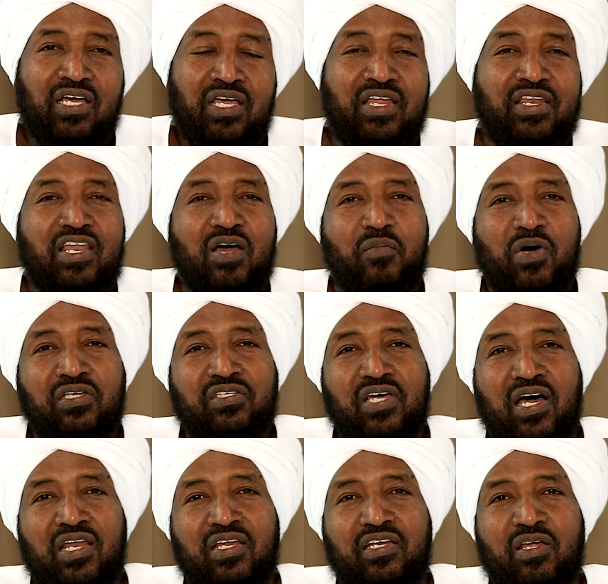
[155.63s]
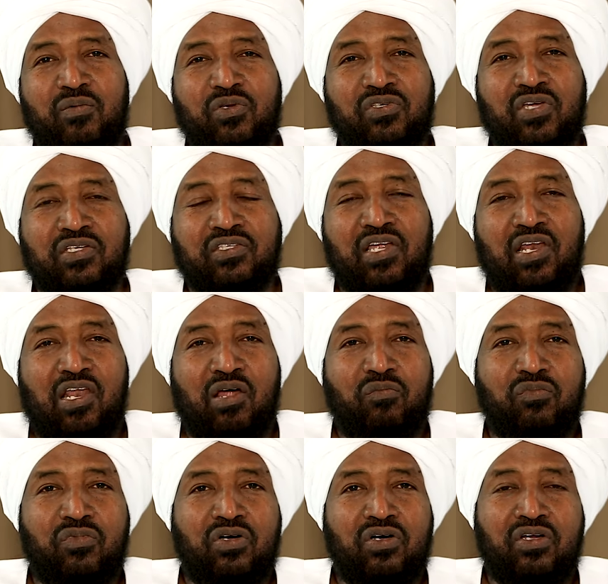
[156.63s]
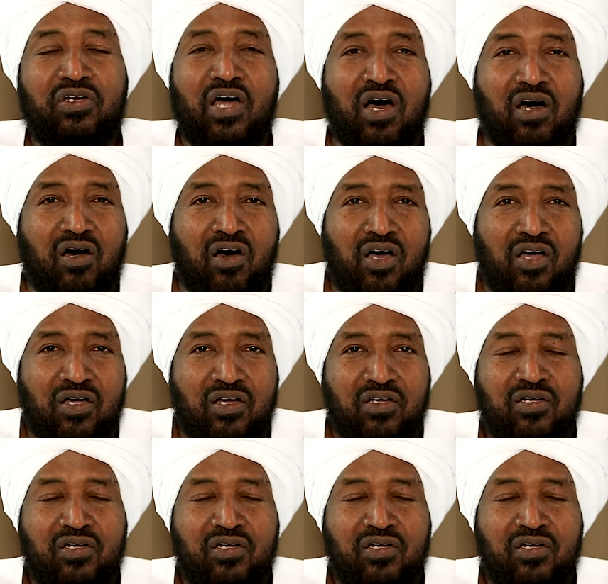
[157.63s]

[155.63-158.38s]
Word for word: انما سال النبي صلى الله عليه وسلم ناقة